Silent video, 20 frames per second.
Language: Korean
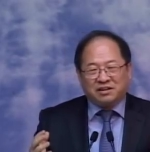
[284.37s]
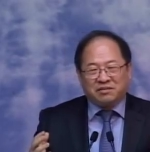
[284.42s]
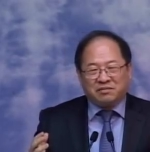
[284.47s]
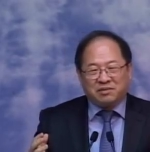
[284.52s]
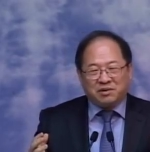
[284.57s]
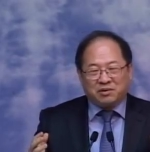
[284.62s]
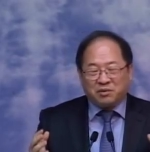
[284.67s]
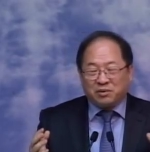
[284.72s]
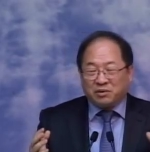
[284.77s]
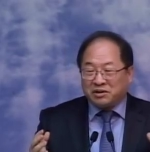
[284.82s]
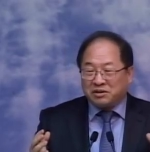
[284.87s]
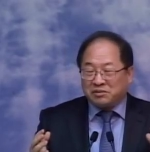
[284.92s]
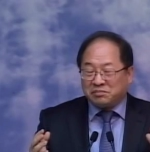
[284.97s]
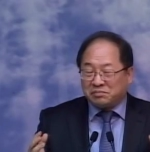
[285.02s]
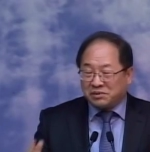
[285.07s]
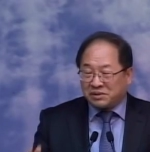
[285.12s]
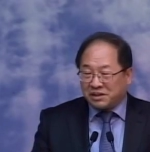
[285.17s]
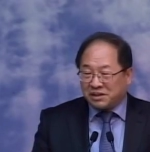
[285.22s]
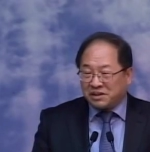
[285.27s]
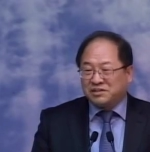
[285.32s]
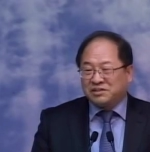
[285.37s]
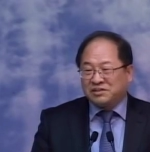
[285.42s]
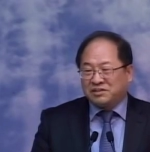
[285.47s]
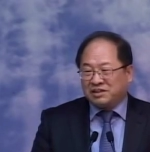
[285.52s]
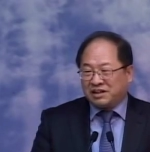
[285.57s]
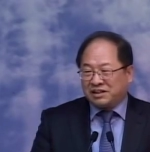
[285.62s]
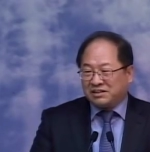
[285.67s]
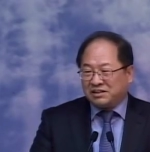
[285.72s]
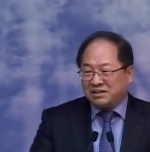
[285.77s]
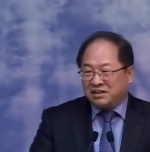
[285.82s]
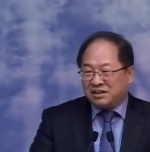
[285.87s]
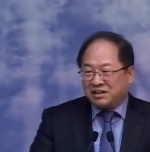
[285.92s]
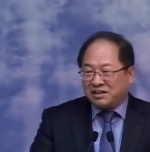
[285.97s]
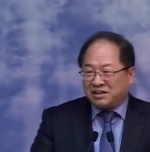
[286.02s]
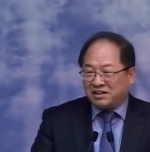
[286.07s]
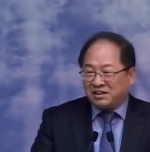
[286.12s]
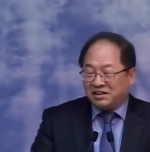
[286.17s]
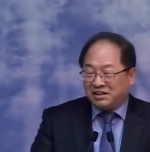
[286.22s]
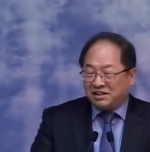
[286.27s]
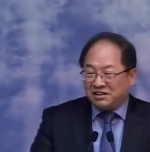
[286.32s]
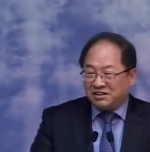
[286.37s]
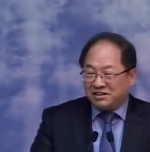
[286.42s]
되면 거기를 피해서 가는 게